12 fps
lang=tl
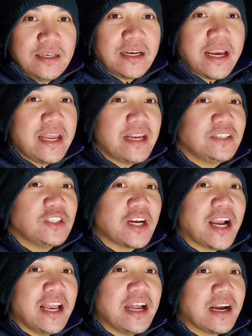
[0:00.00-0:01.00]
kaya
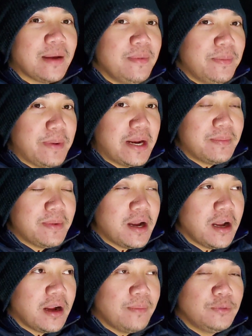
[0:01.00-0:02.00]
nagtyaga lang kami para
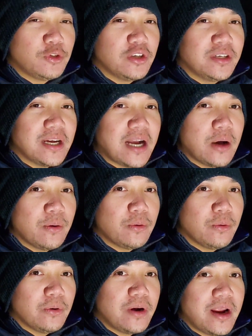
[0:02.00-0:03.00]
makakapture ng
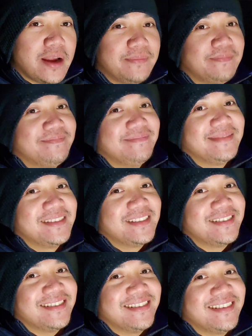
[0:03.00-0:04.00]
aurora
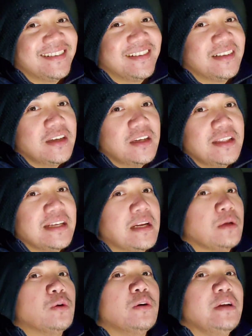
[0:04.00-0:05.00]
so tingnan ko